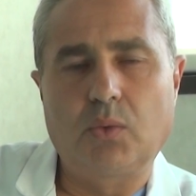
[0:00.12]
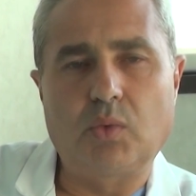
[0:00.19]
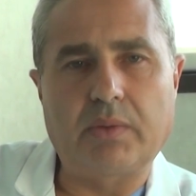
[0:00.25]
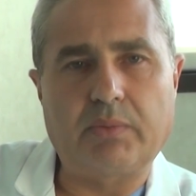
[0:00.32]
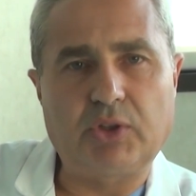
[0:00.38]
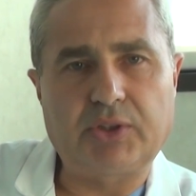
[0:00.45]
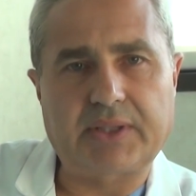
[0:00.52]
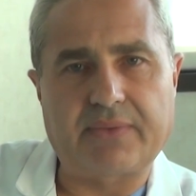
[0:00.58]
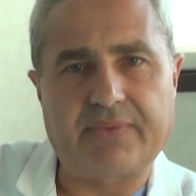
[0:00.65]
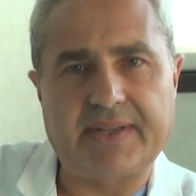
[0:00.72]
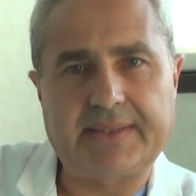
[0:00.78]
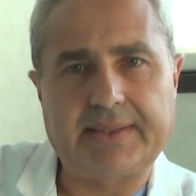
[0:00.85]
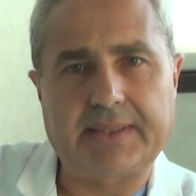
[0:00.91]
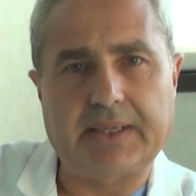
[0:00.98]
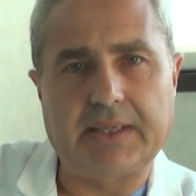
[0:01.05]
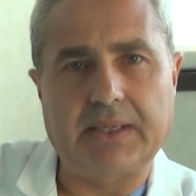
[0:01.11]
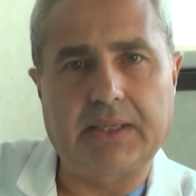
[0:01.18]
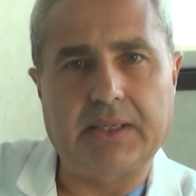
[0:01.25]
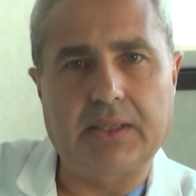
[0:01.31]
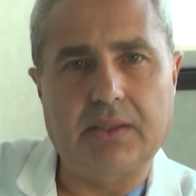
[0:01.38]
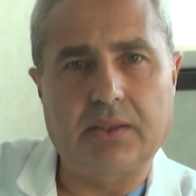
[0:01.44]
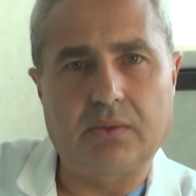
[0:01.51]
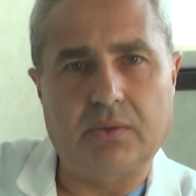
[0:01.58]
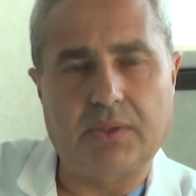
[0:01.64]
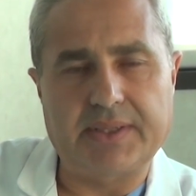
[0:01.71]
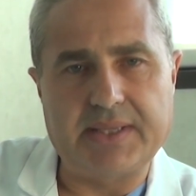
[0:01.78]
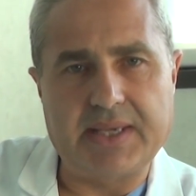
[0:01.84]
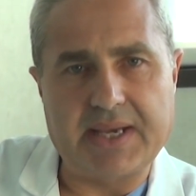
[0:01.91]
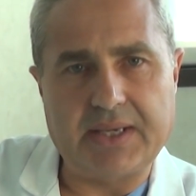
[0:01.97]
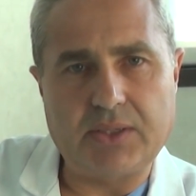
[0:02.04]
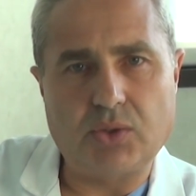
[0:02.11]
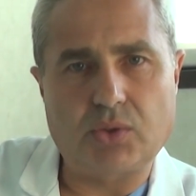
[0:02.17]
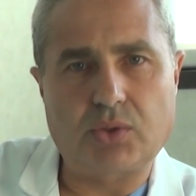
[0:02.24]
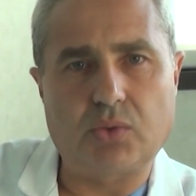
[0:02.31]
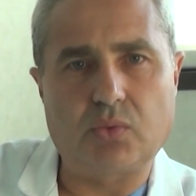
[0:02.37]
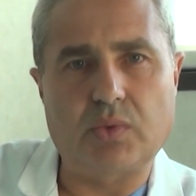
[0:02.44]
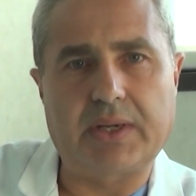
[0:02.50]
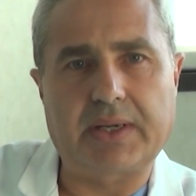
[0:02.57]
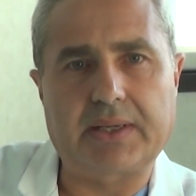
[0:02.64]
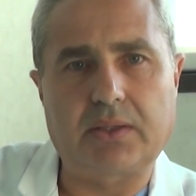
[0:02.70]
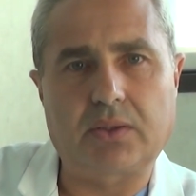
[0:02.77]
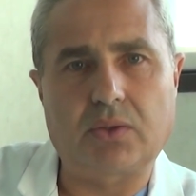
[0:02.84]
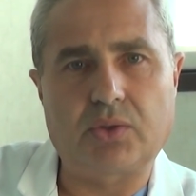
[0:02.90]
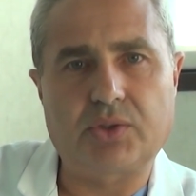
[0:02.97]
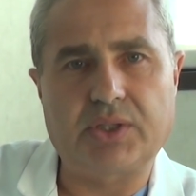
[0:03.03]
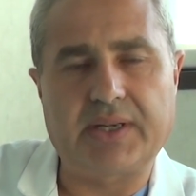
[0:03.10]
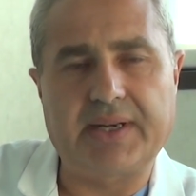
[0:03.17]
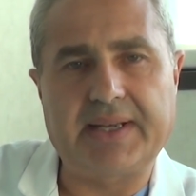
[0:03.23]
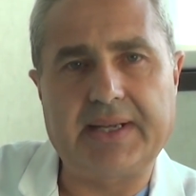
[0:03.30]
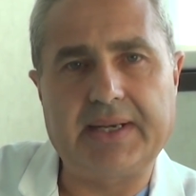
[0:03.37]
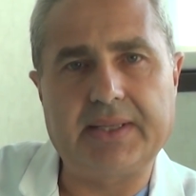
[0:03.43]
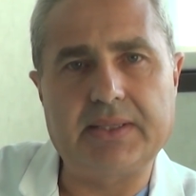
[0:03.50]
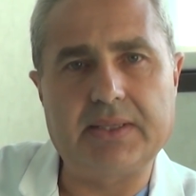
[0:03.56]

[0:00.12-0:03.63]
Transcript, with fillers: Una volta fatta la diagnosi di una calcolosi renale,